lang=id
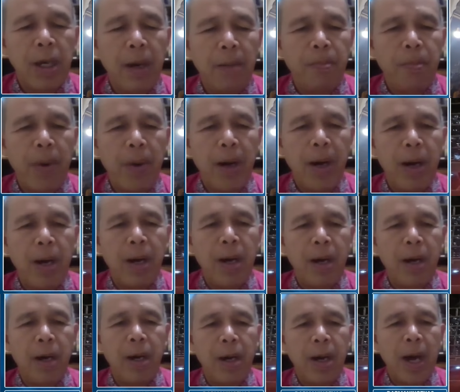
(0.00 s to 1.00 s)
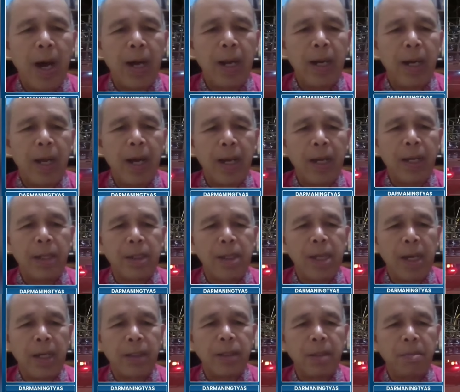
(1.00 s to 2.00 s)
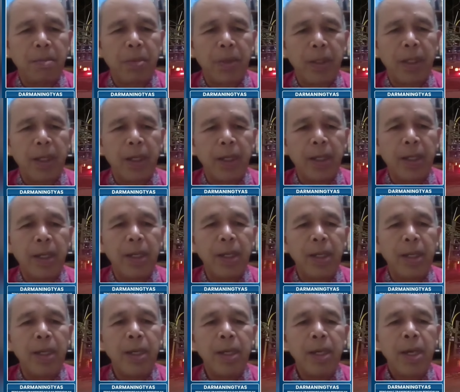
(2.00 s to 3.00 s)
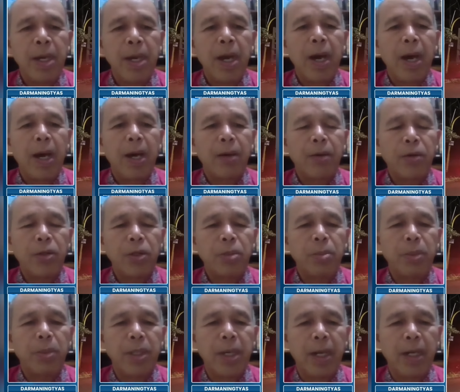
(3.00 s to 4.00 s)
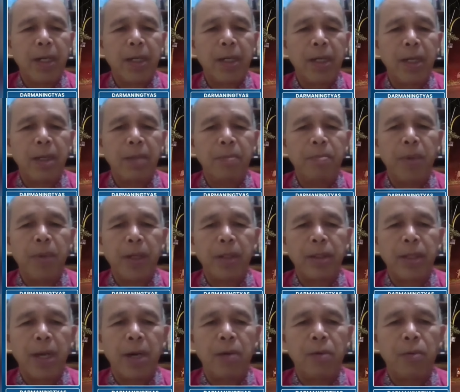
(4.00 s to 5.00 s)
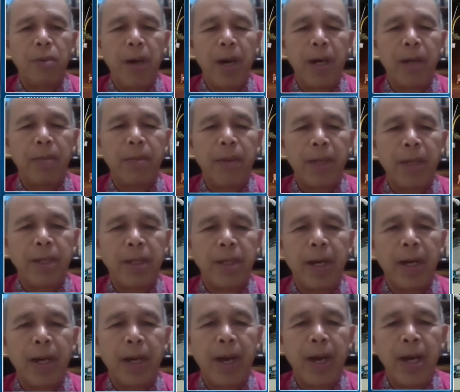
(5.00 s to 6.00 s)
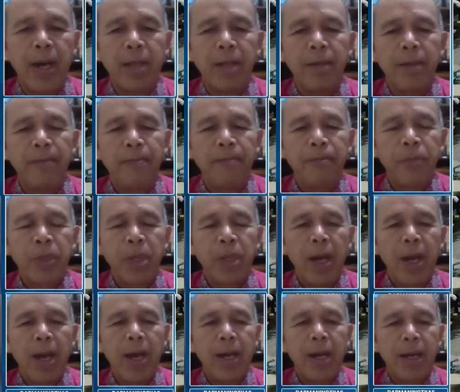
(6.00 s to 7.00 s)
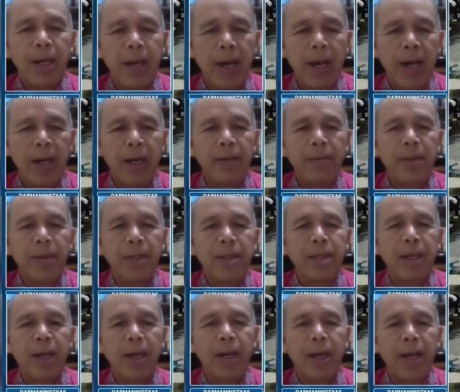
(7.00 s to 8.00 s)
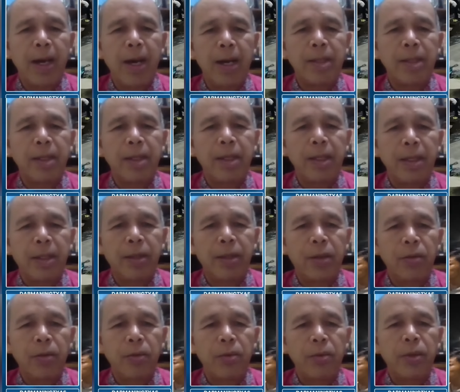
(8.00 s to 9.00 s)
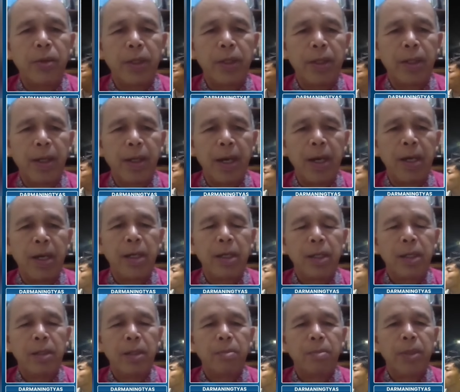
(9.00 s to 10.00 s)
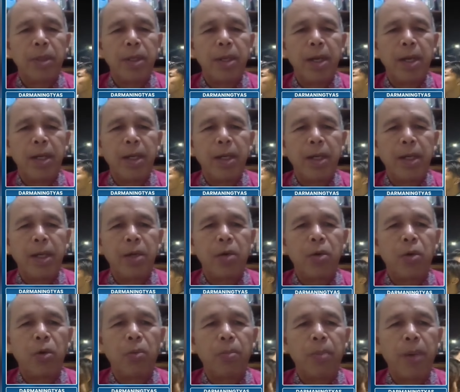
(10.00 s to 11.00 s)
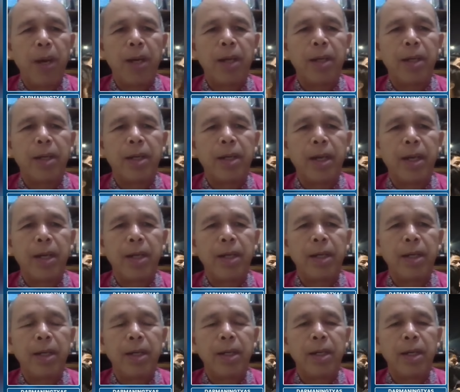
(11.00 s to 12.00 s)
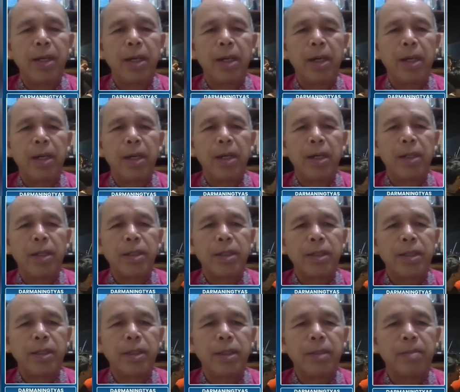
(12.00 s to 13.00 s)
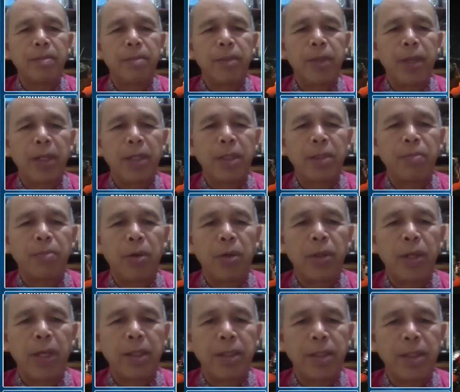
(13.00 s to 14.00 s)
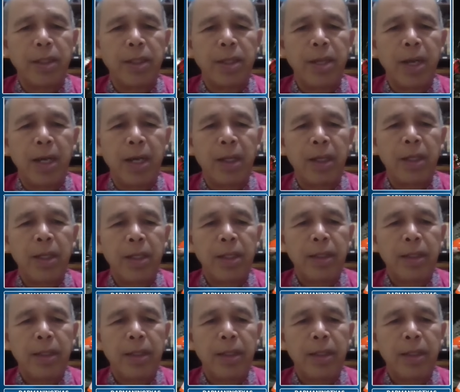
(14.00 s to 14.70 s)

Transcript: apa hal-hal yang seperti ini harus menjadi pengetahuan masyarakat agar masyarakat itu tidak menjadi korban dari uh, sistem transportasi yang